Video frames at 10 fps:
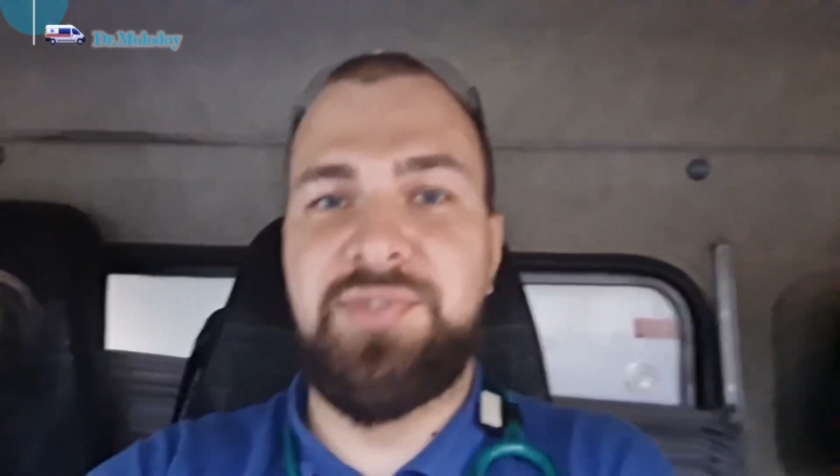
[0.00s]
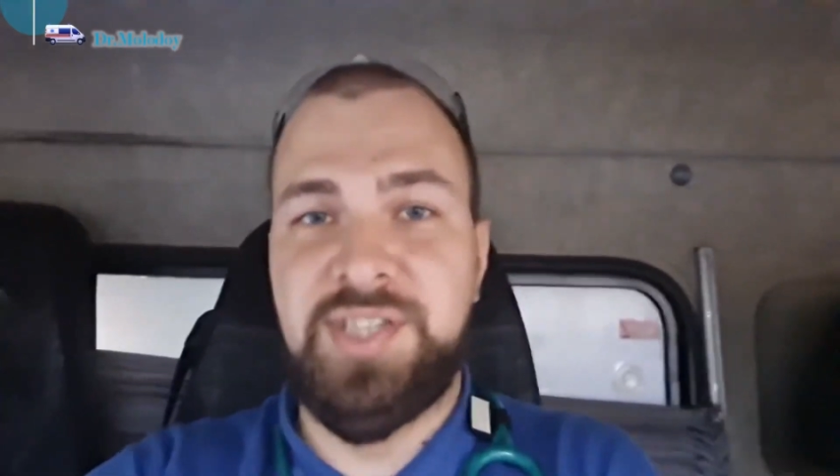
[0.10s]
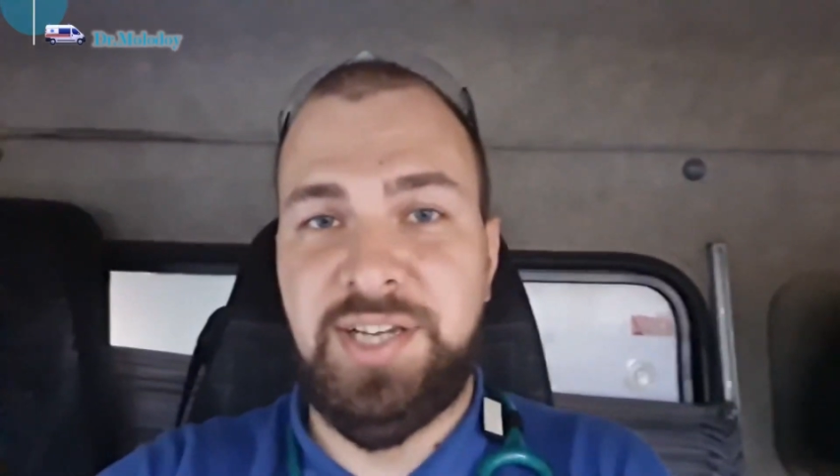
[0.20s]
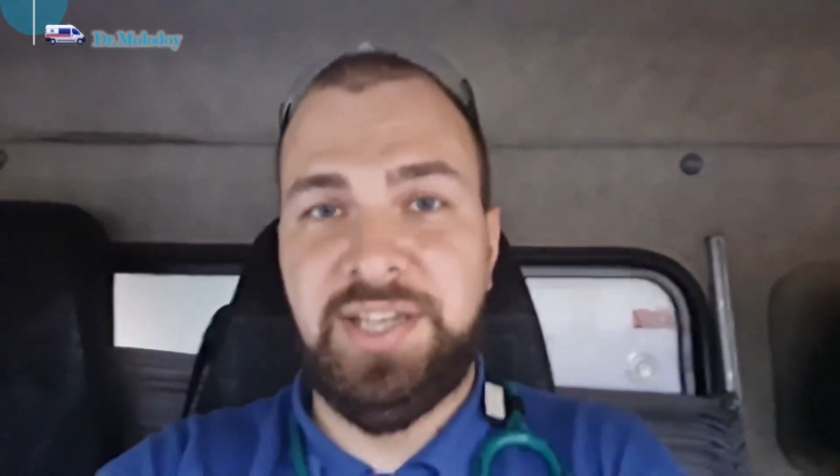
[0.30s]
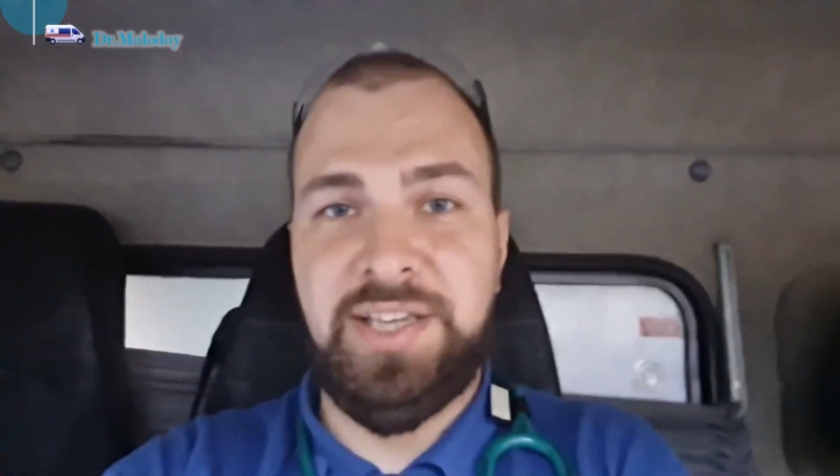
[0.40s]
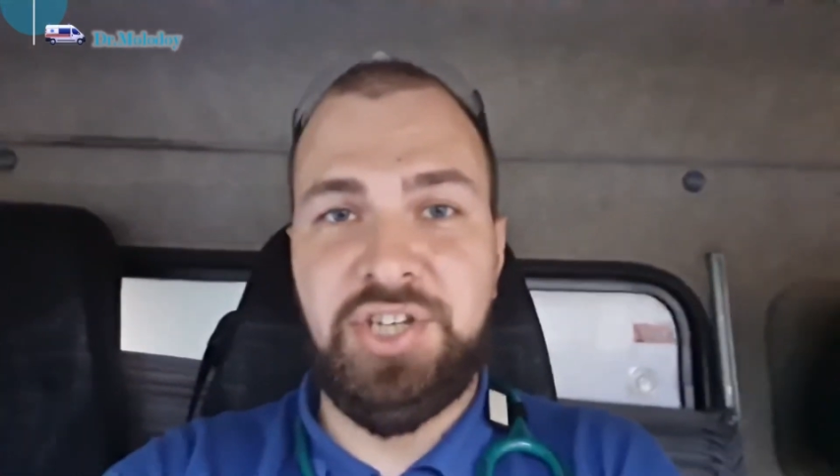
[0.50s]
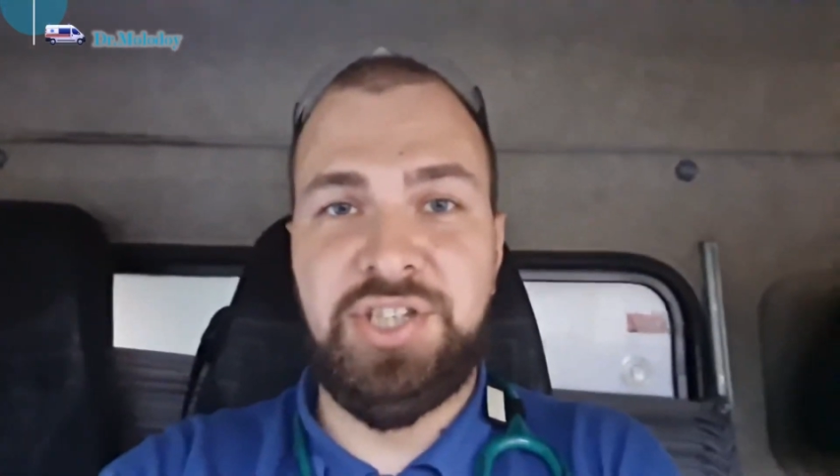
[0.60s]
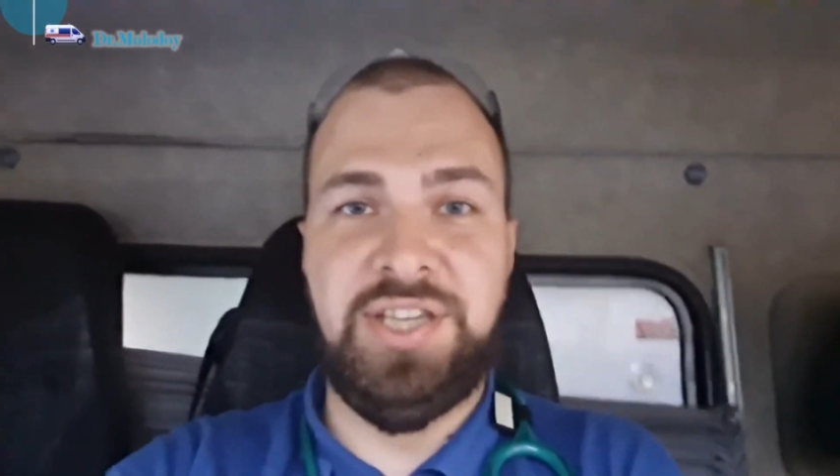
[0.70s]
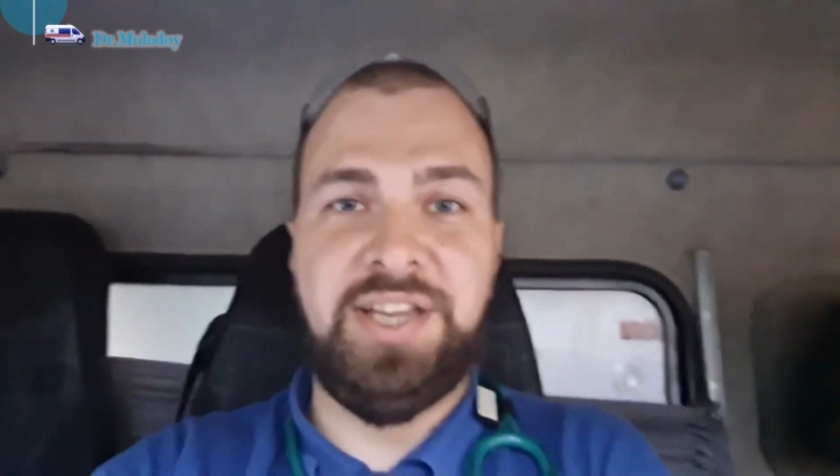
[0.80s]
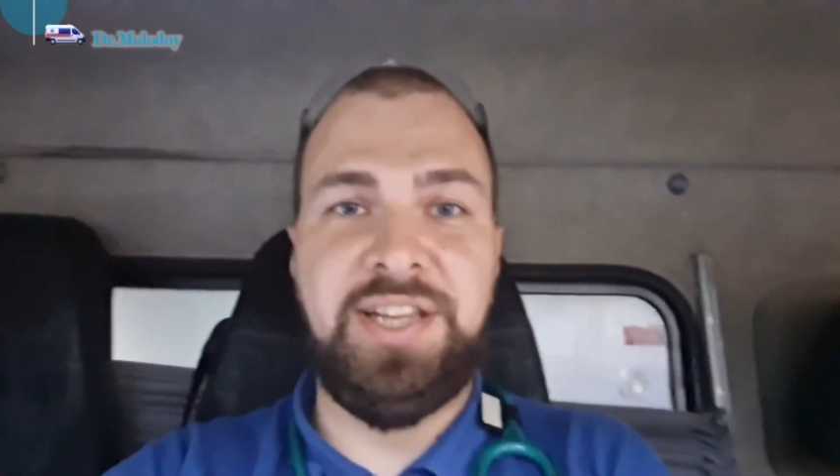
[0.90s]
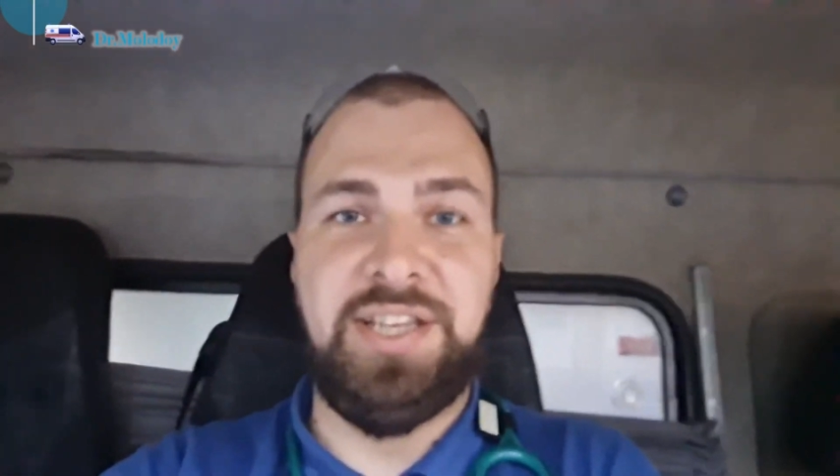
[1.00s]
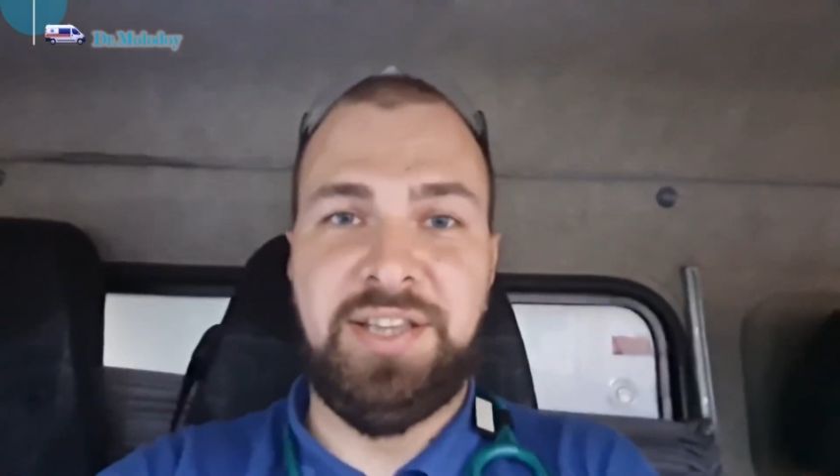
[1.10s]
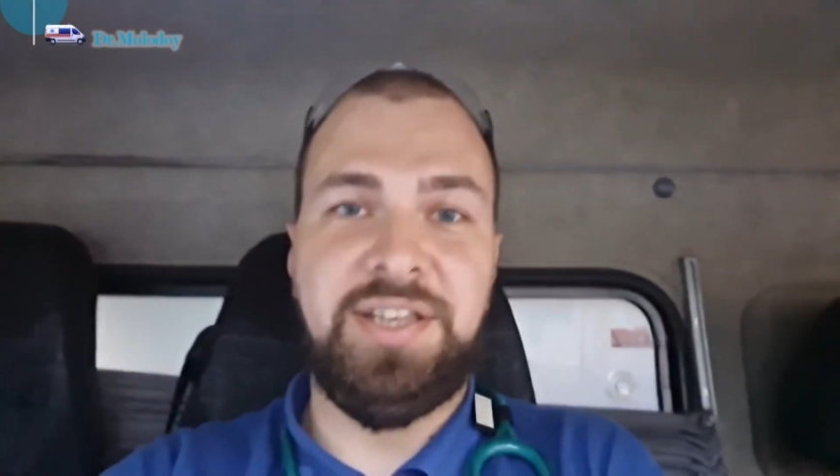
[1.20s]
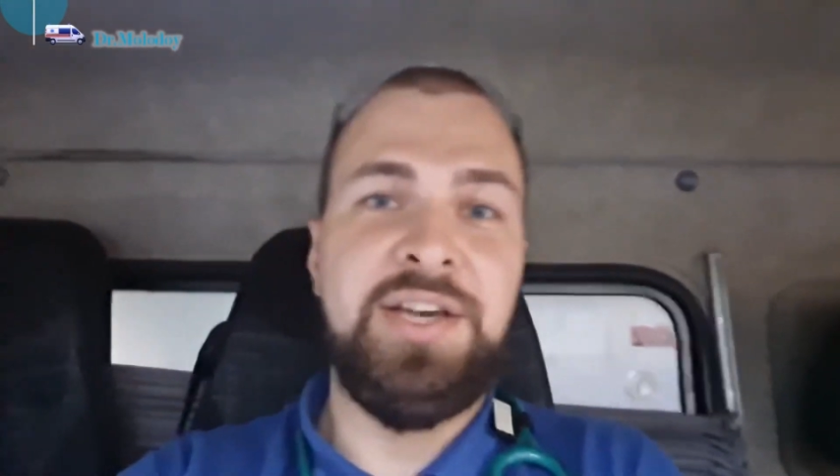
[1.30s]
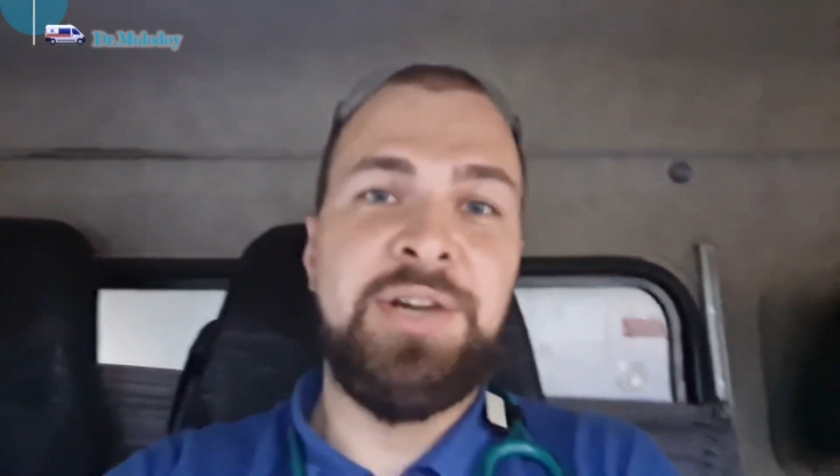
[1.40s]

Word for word: физиологический ринит.